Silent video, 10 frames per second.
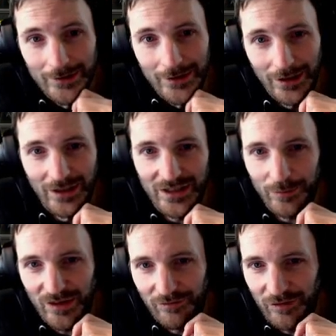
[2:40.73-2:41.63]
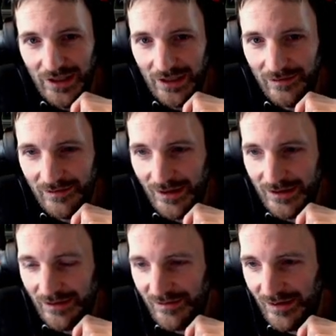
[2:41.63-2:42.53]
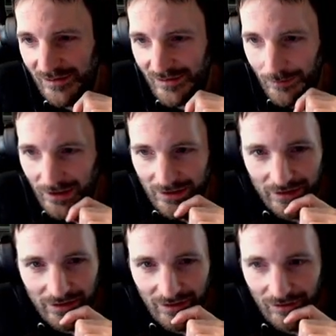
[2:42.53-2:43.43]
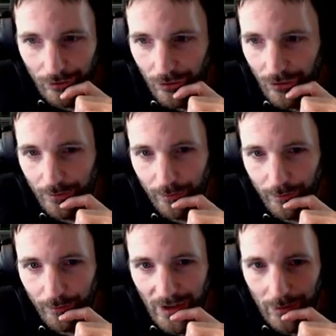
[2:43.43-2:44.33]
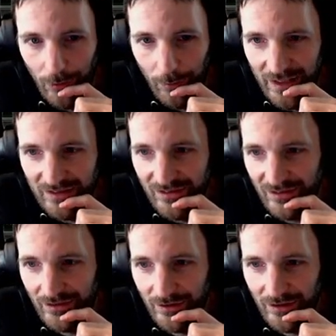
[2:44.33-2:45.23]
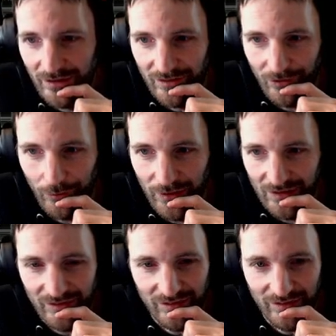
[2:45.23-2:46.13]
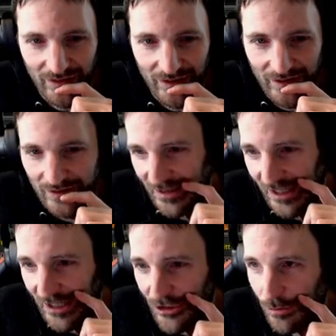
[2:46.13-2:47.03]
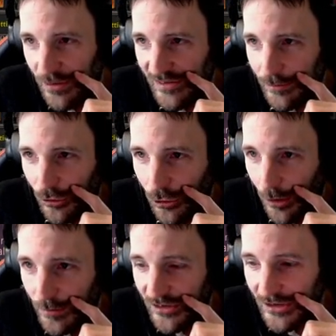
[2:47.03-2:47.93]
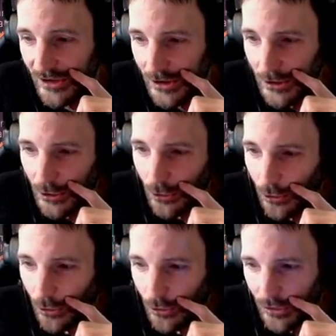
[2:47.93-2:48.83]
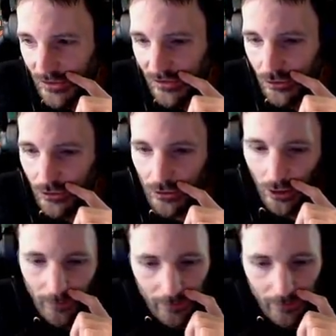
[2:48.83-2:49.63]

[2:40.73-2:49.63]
äh, neben den vielen ganzen anderen Sets, die man jetzt so im Moment zumindest hinterhergeschmissen bekommt. Und ja,